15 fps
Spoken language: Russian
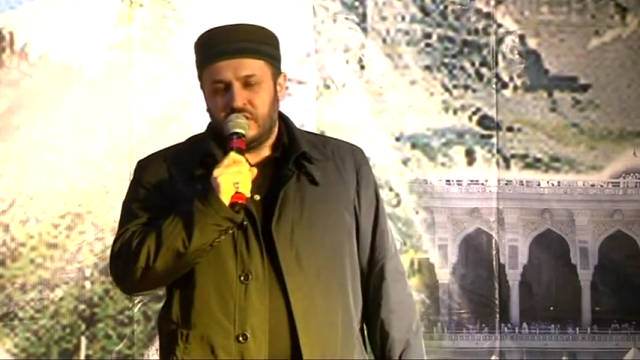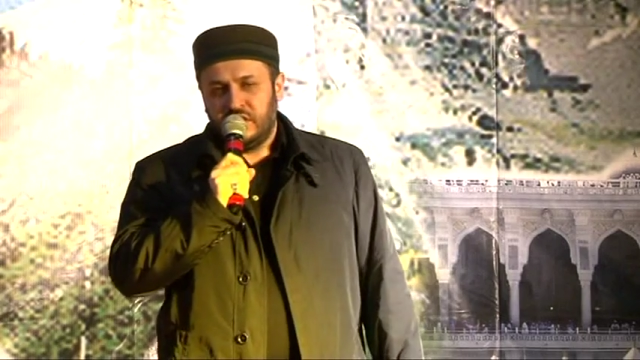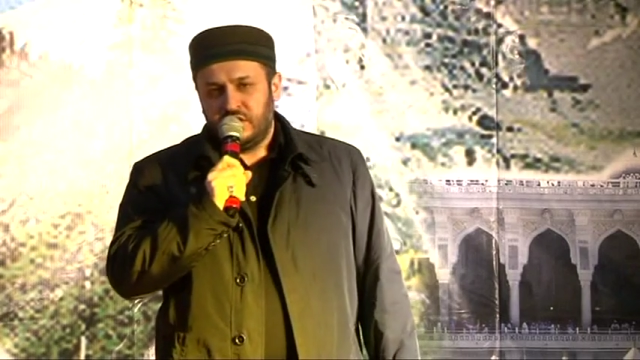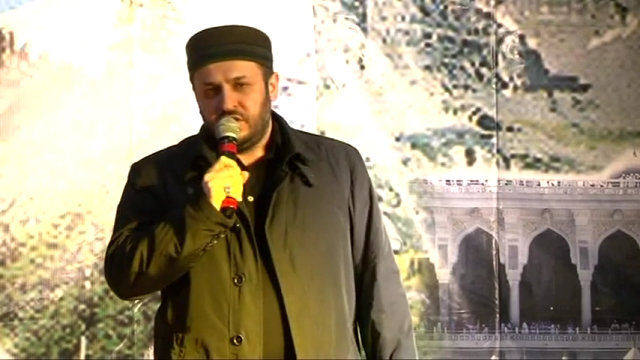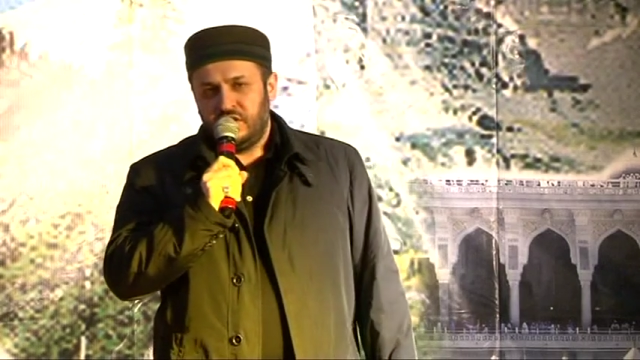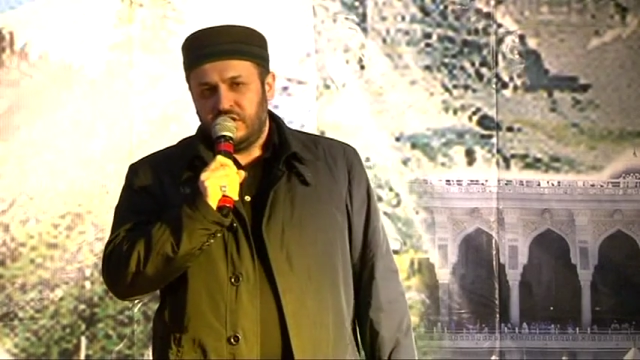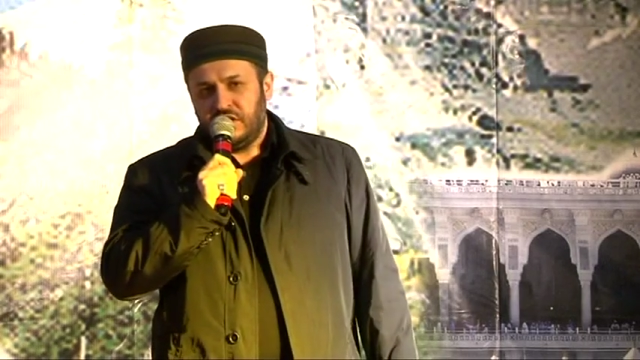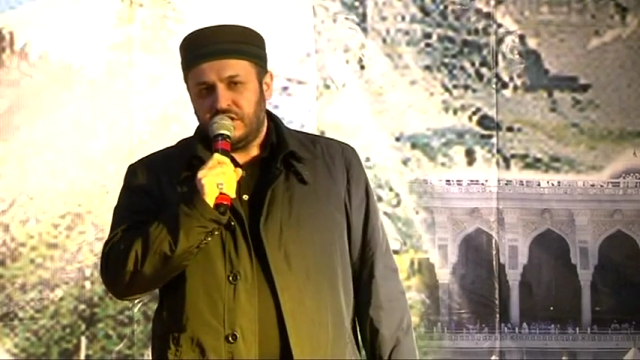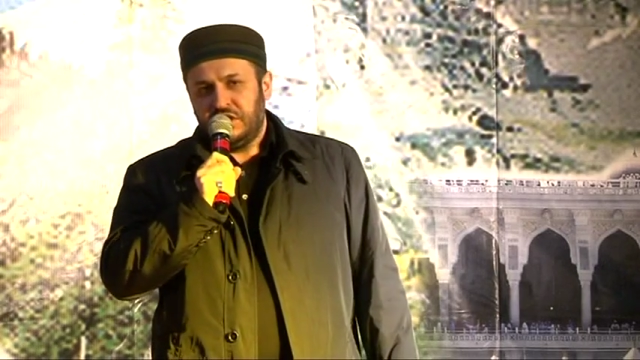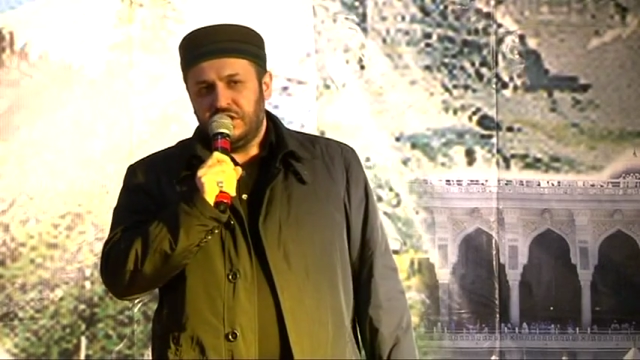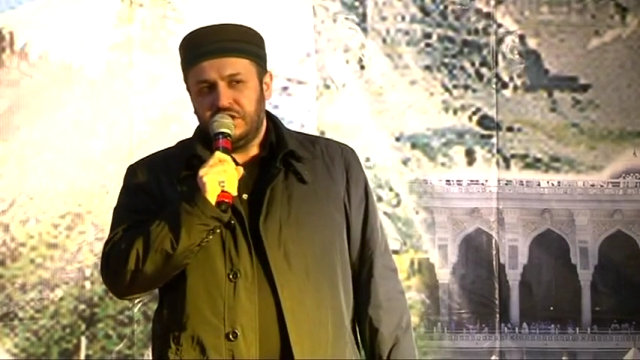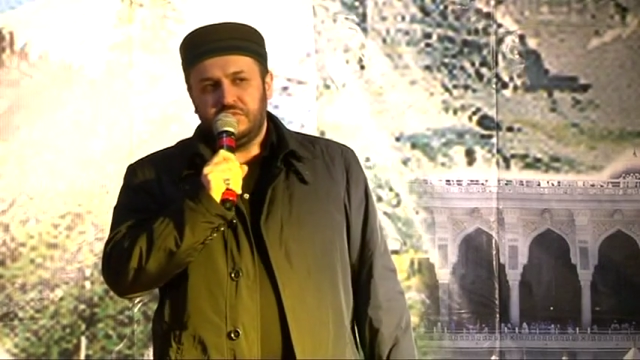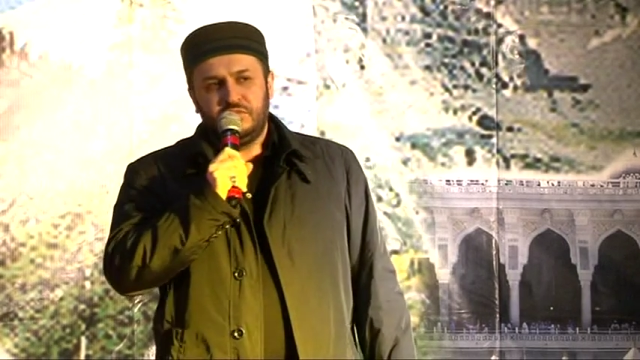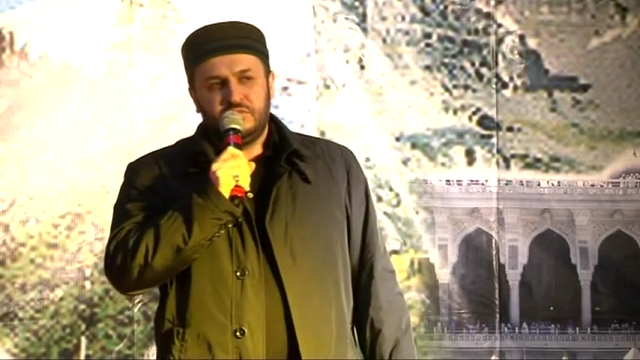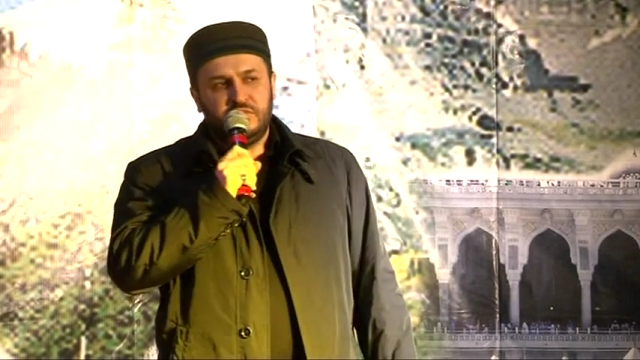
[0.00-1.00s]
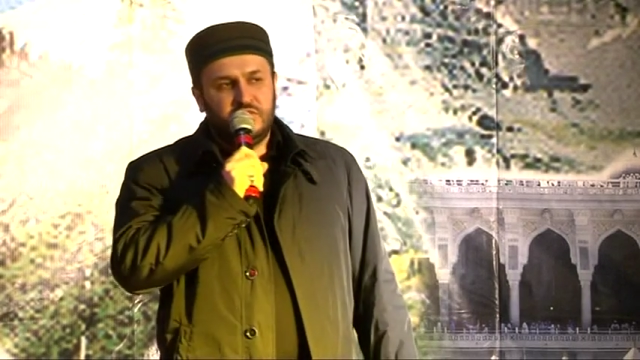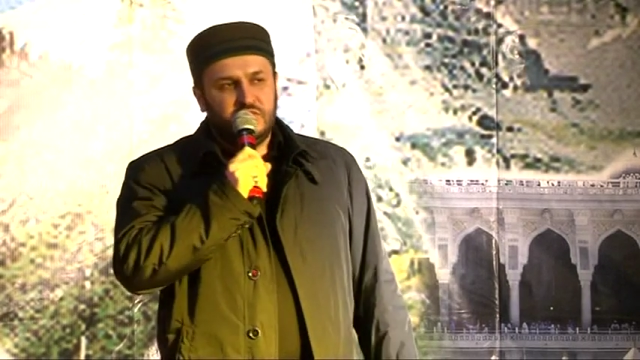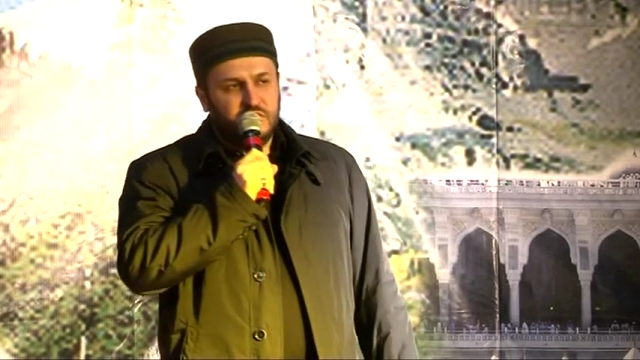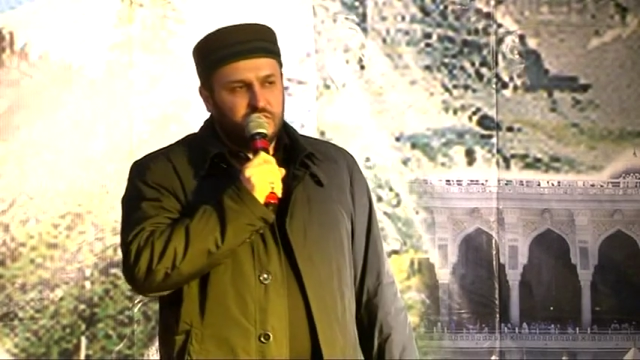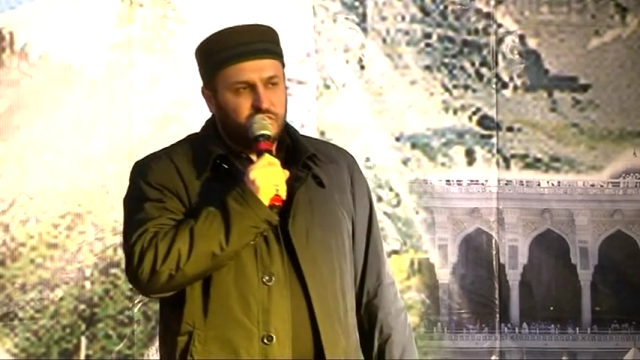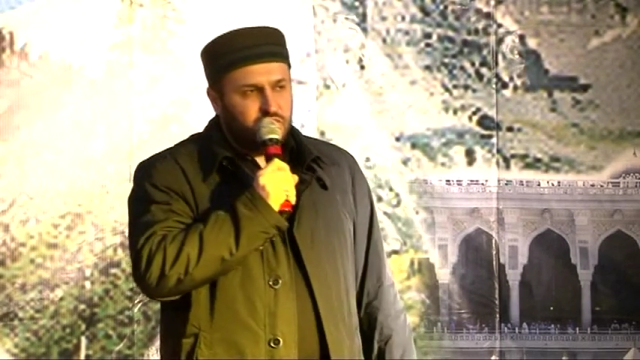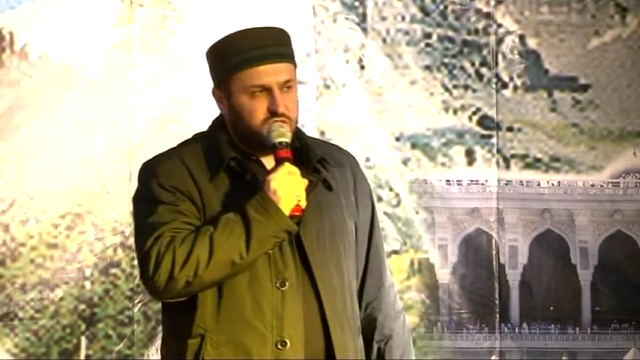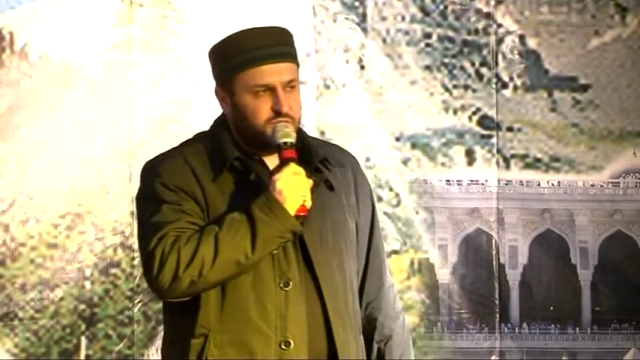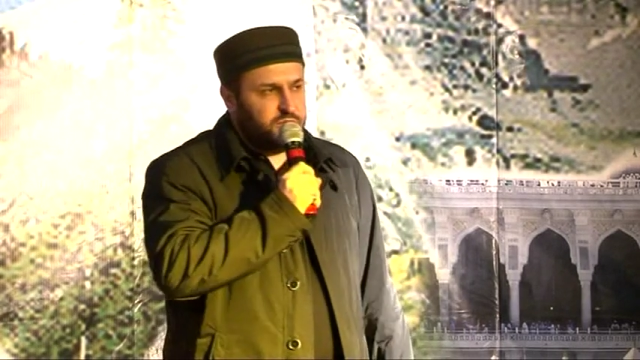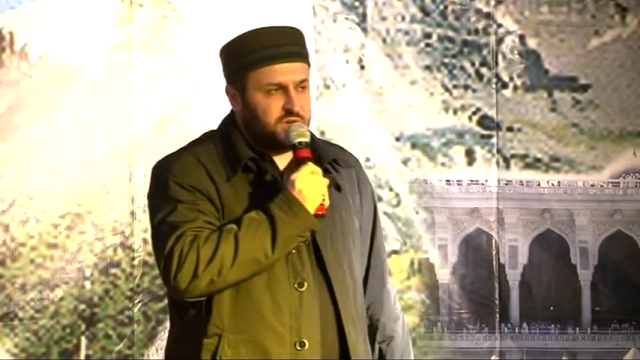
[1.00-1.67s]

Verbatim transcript: когда к ним люди